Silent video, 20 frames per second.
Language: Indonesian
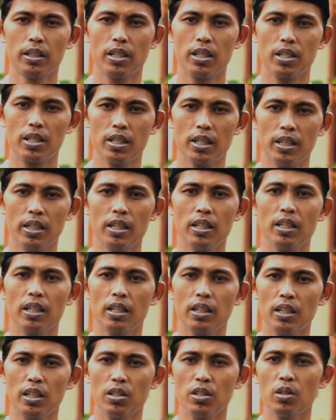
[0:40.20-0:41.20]
Sehingga
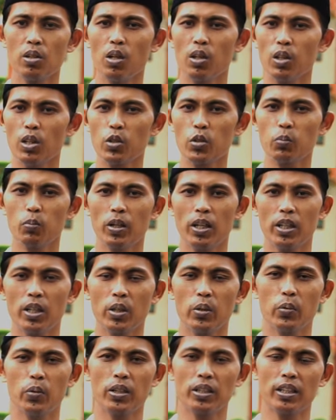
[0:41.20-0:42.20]
dengan izin Allah
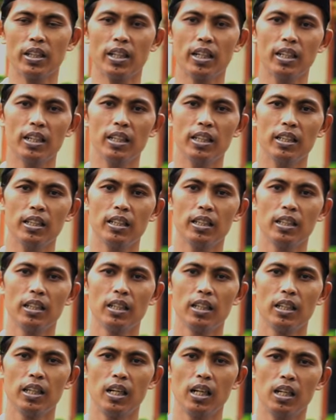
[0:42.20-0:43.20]
Subhanahu wa taala,
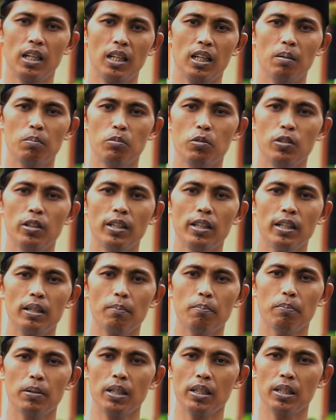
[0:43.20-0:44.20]

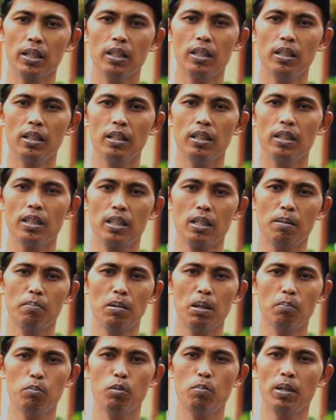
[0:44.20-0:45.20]
alhamdulillah pagi ini kita
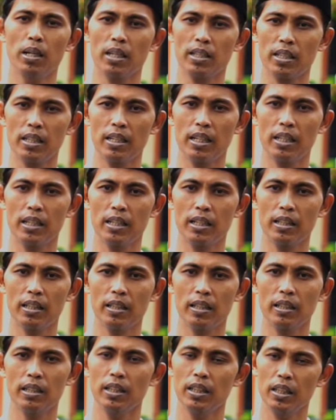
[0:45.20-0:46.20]
mampu
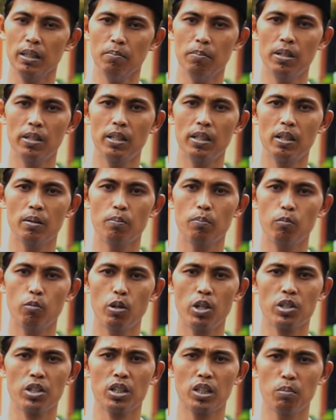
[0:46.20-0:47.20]
melaksanakan ibadah
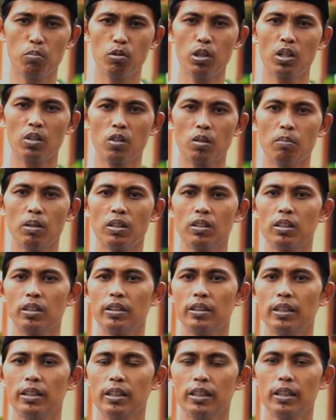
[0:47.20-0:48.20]
puasa di bulan Ramadan.
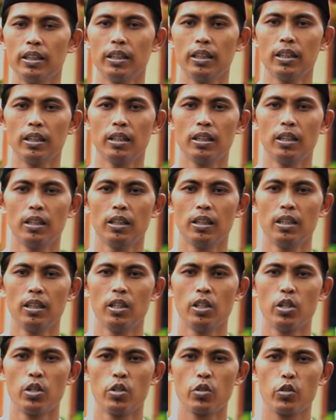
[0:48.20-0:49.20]

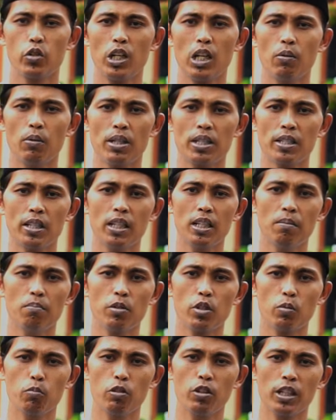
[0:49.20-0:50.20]
Salawat
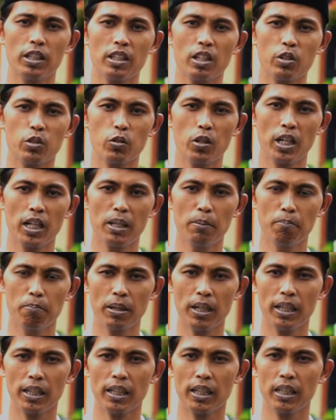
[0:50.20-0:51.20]
salam semoga tercurah
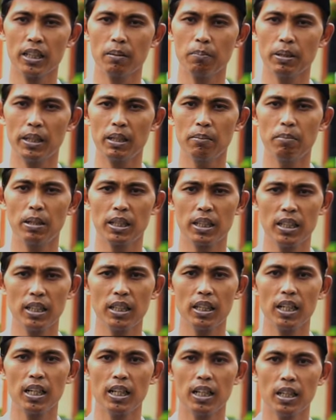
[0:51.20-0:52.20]
limpahkan kepada
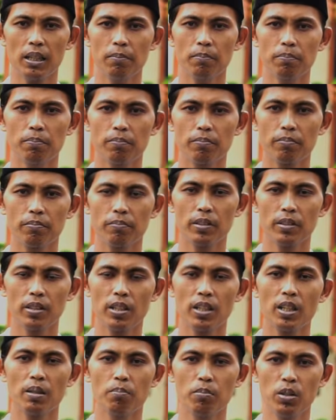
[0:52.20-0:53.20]
baginda alam
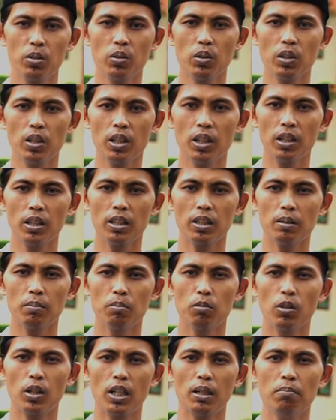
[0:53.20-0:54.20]
Nabiullah
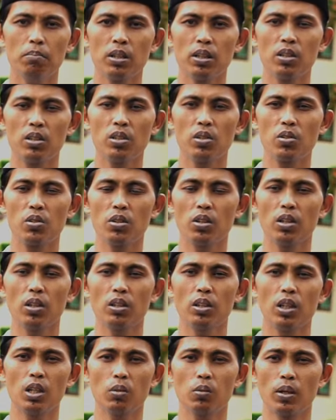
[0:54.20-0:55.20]
Muhammad
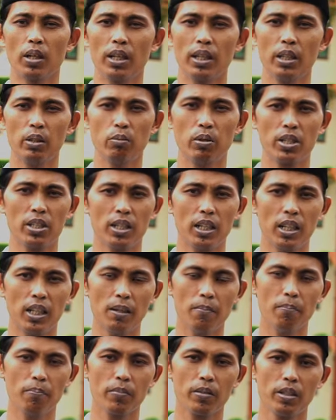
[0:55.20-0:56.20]
sallallahu alaihi
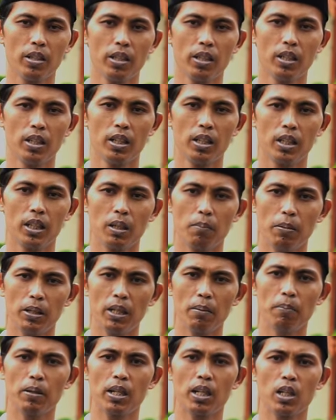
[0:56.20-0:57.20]
wasallam
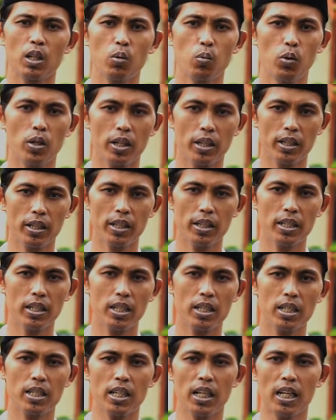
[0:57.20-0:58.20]
kepada para keluarga,
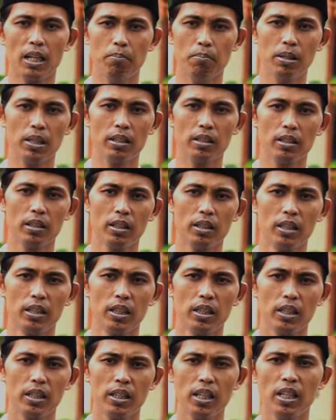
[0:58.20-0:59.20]
sahabat,
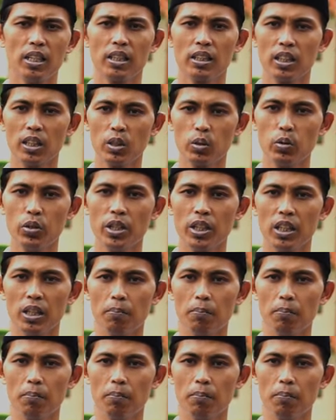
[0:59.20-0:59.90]
dan tentunya